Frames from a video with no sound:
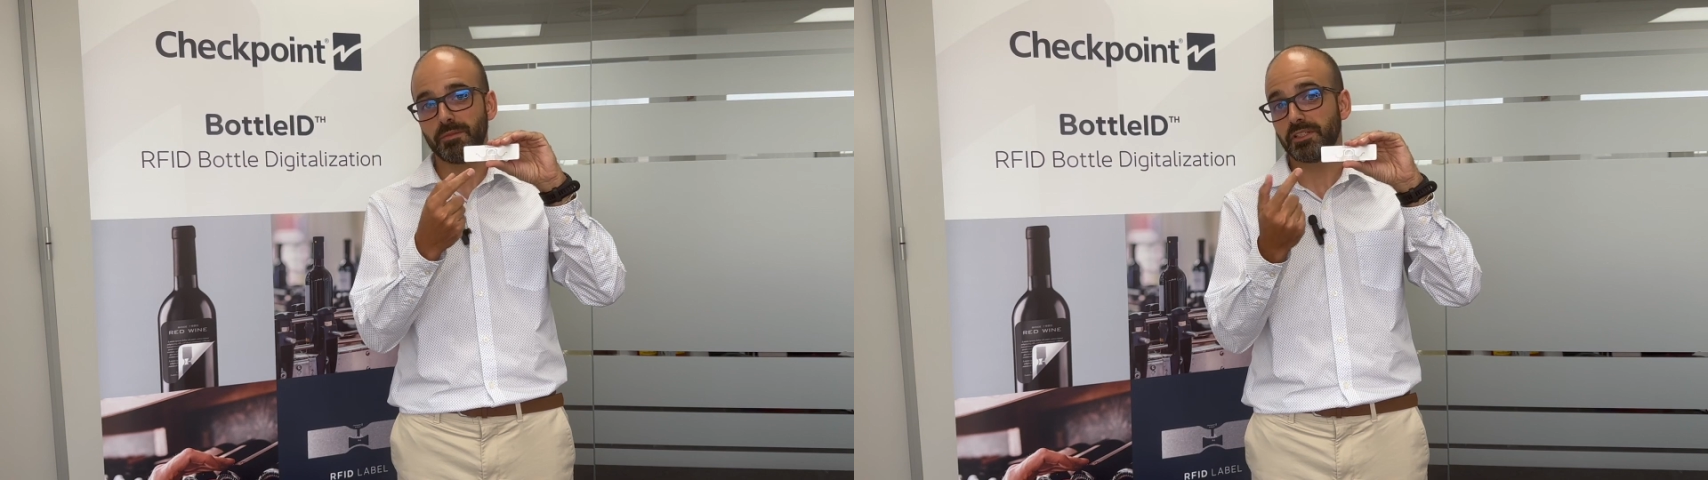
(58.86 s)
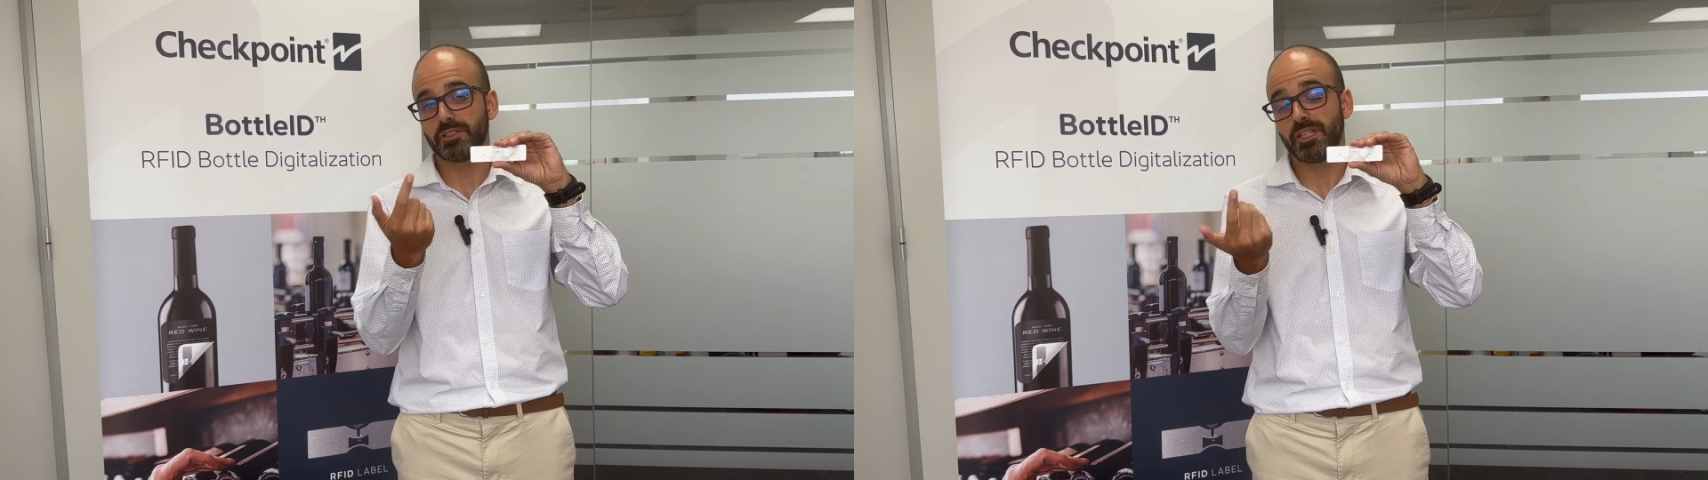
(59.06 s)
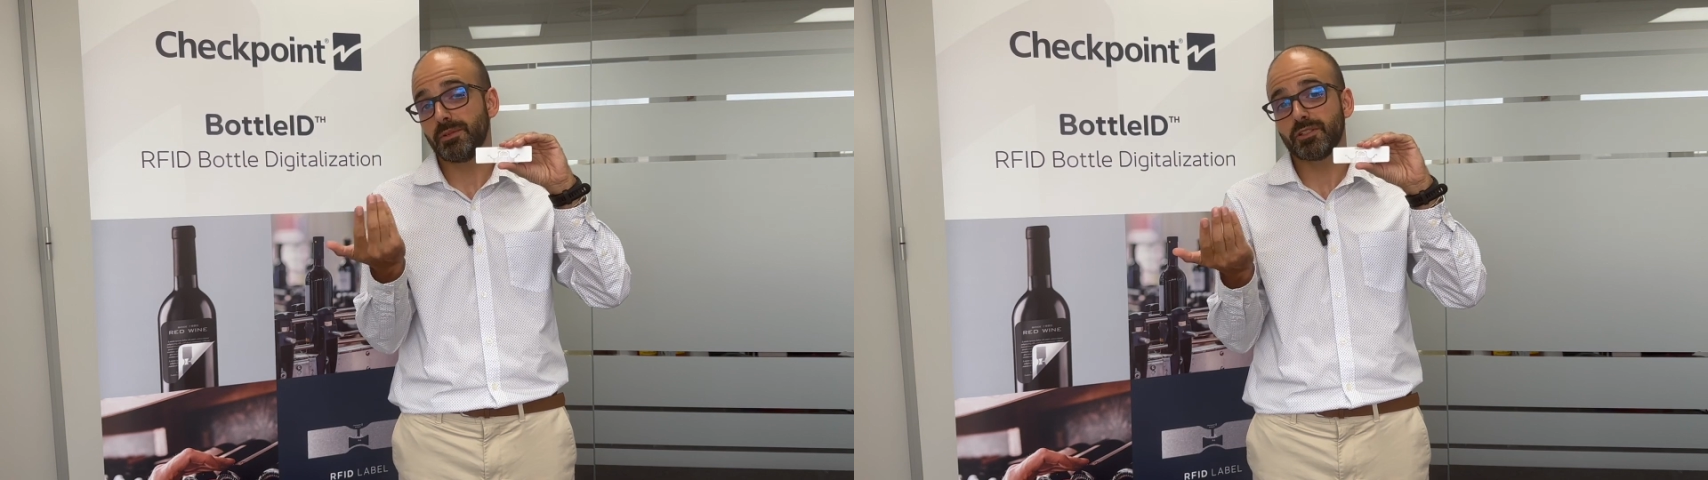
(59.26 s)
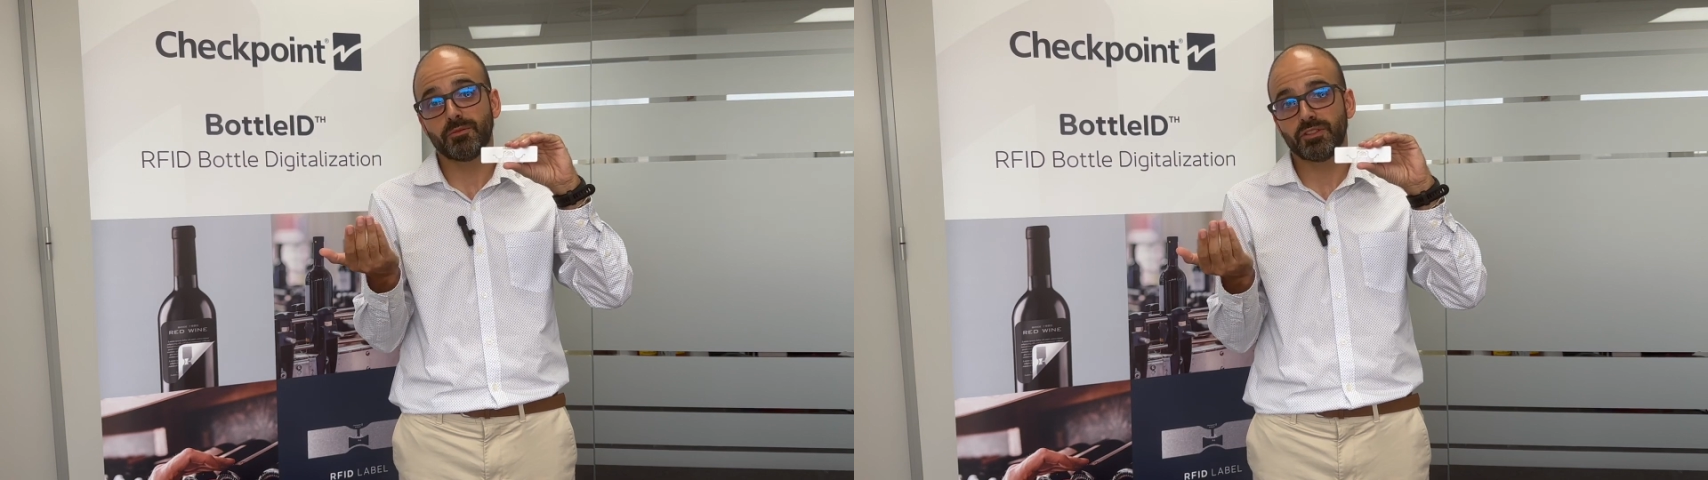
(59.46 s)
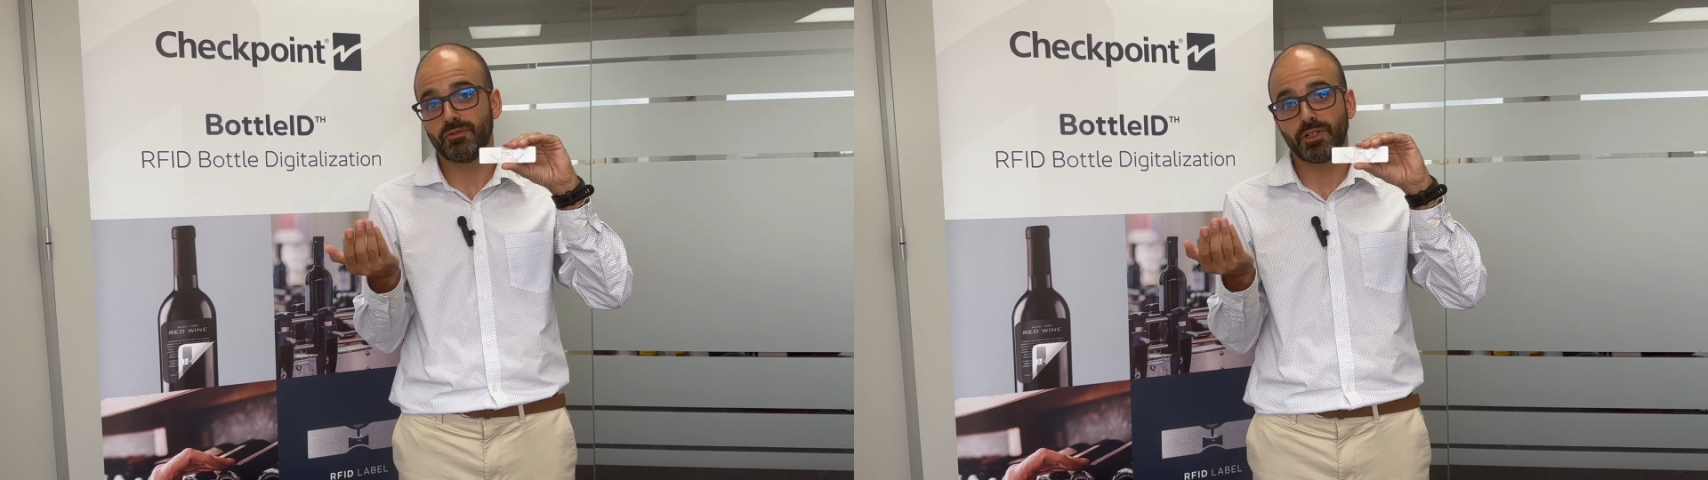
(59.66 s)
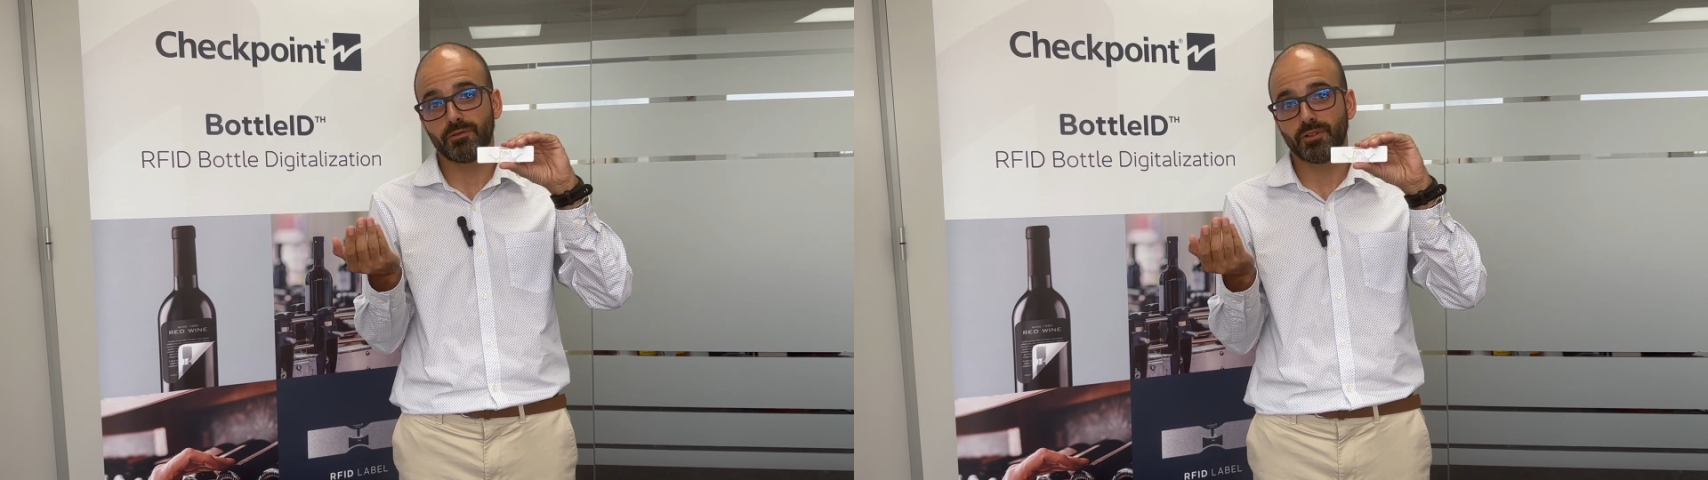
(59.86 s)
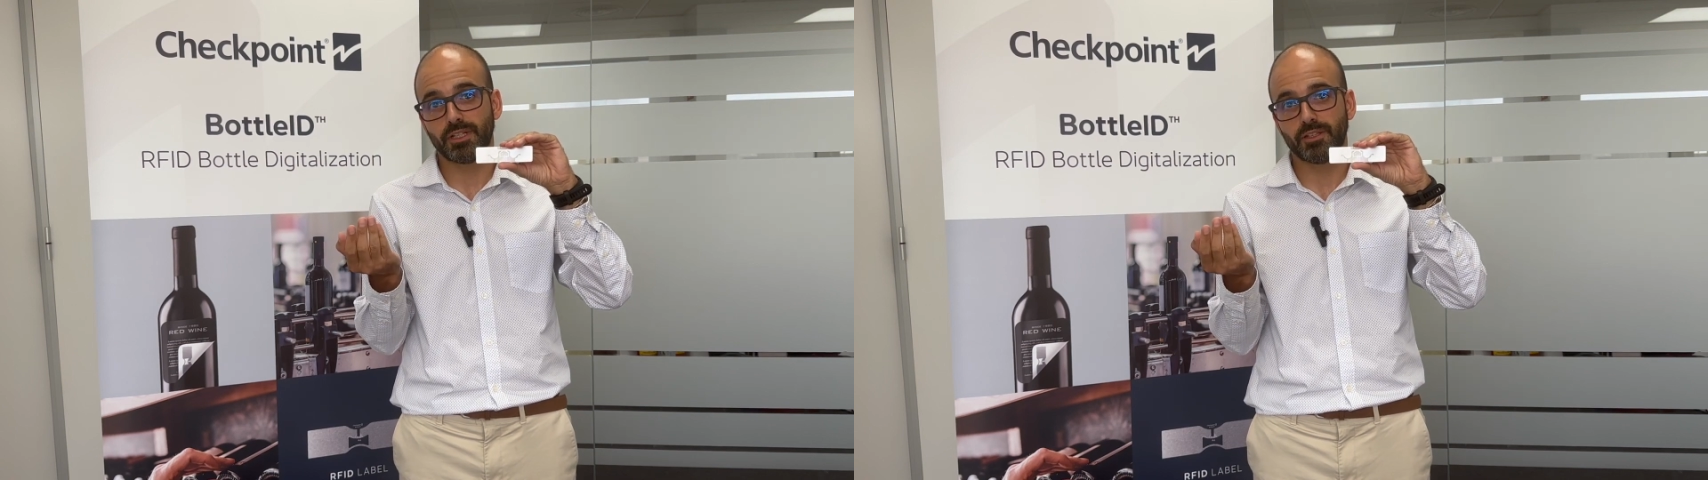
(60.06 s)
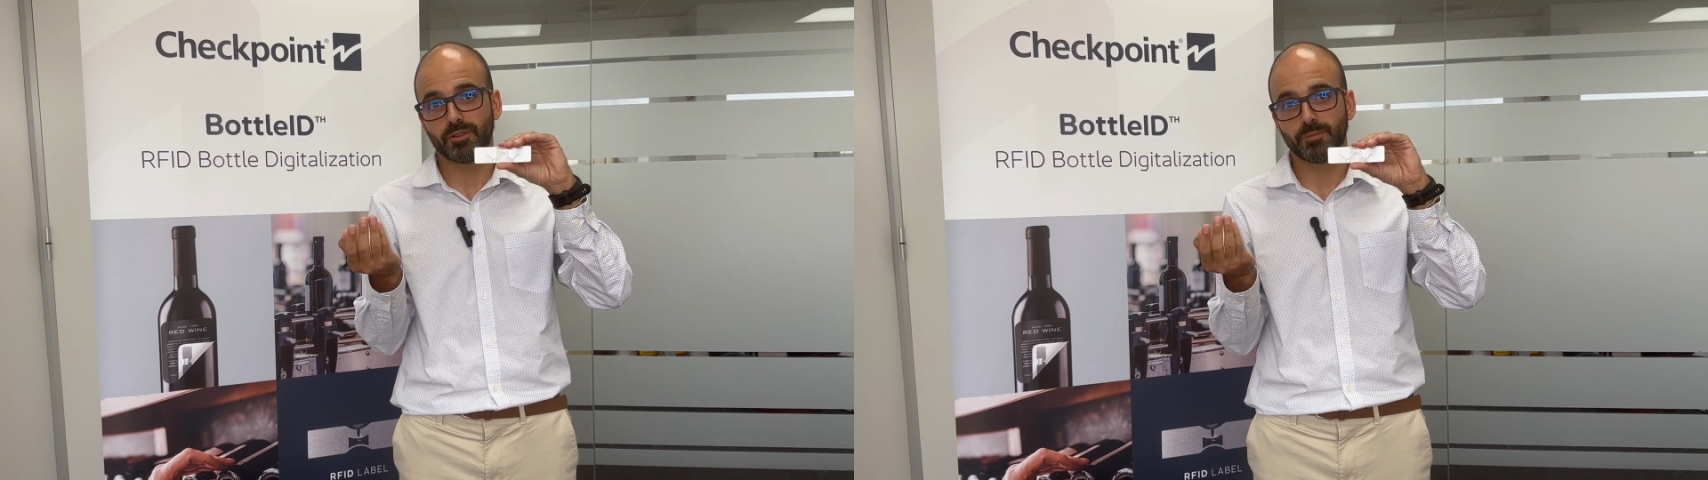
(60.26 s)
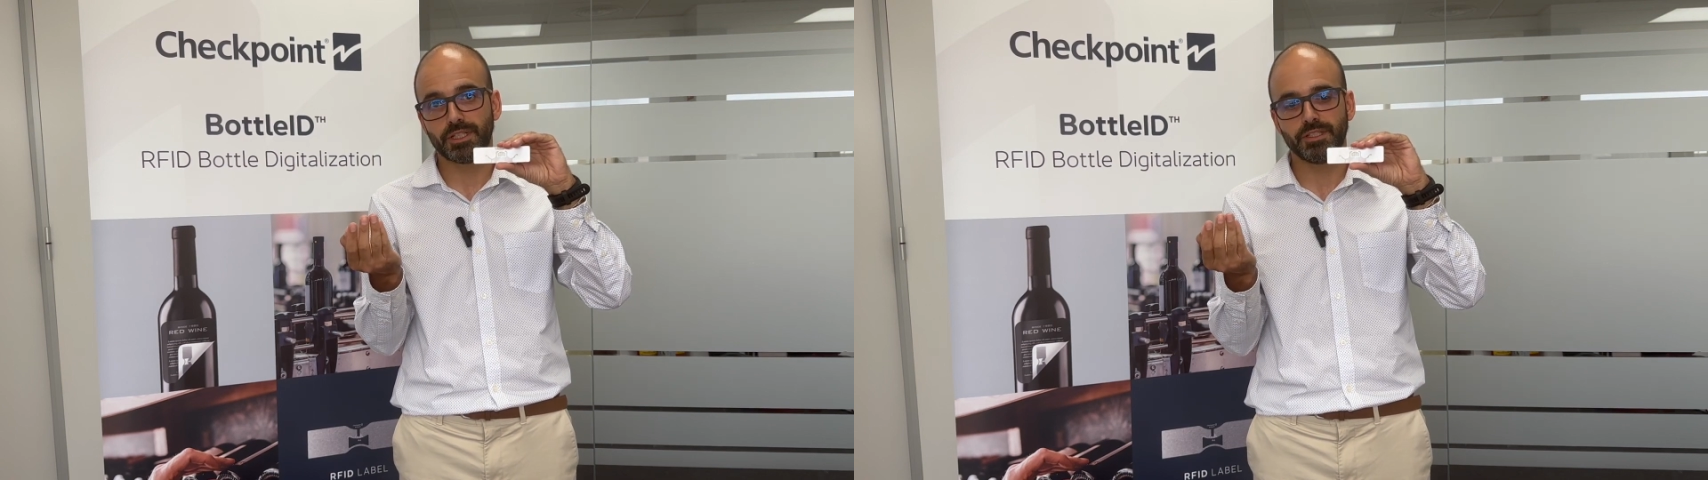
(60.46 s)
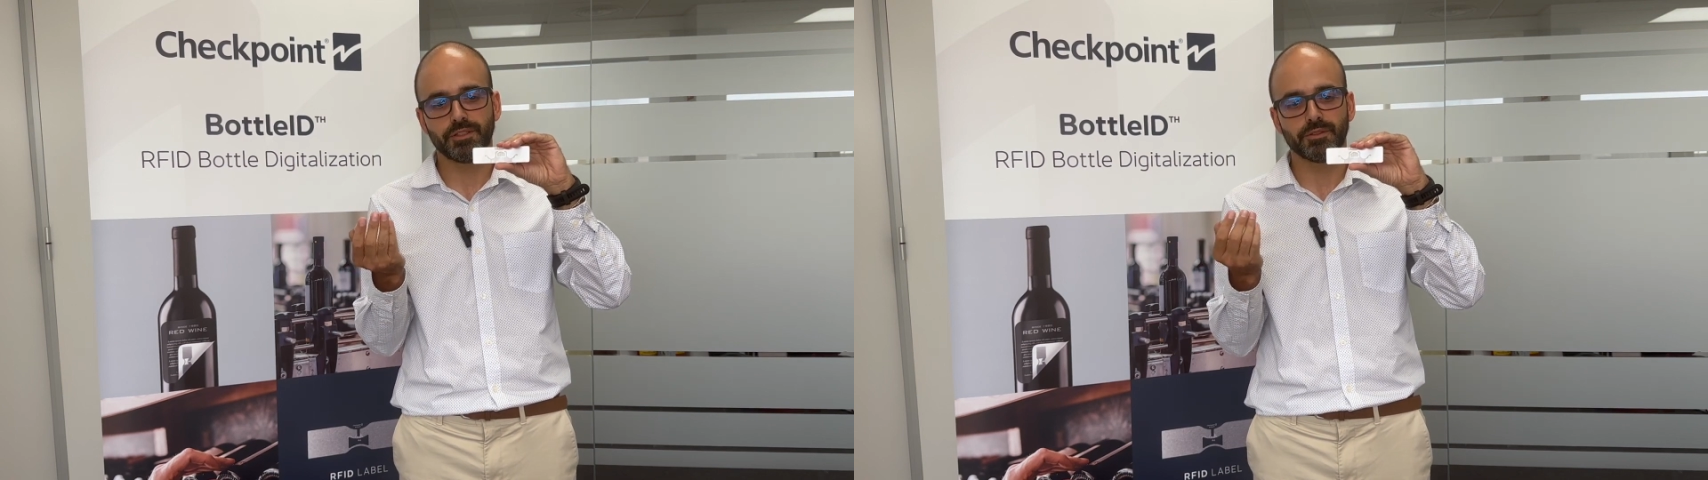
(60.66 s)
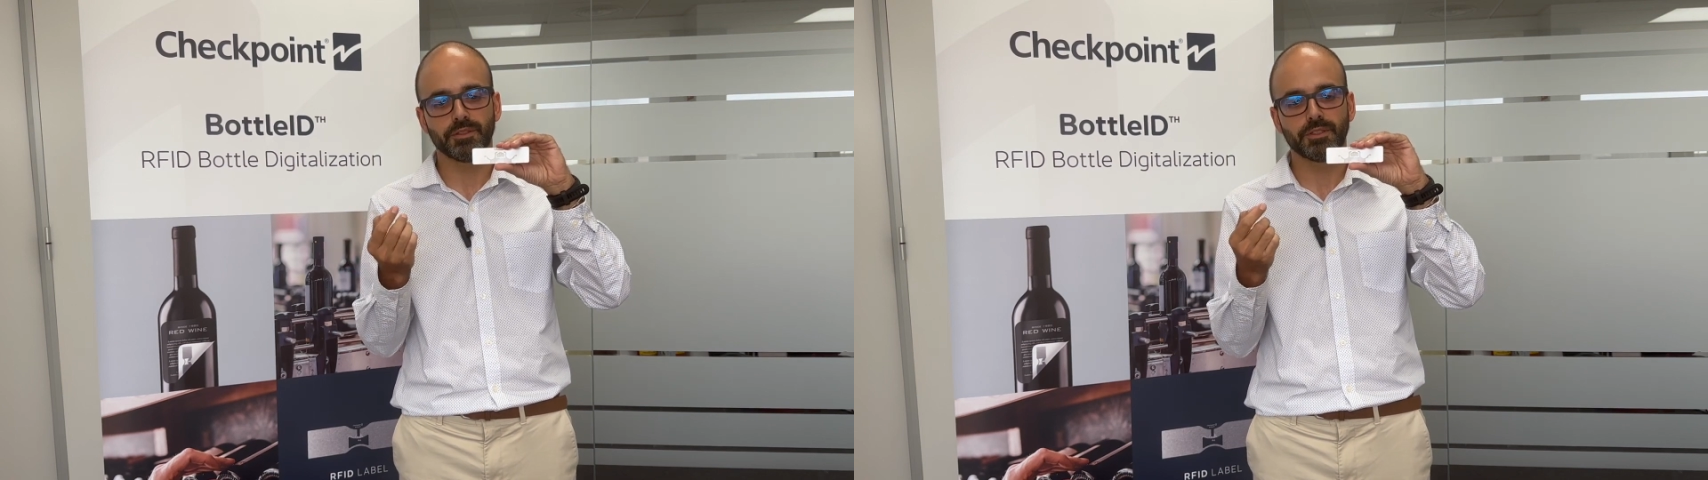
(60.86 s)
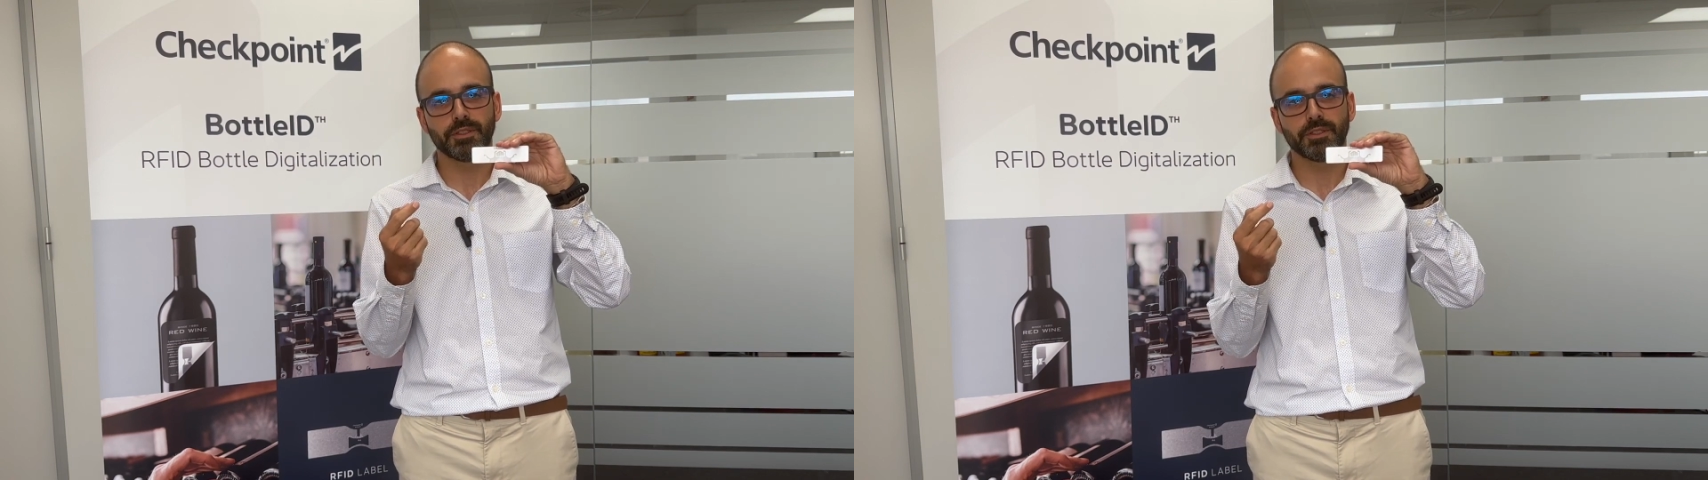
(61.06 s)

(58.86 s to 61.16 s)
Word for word: El microchip es como si fuera un ordenador pequeñito.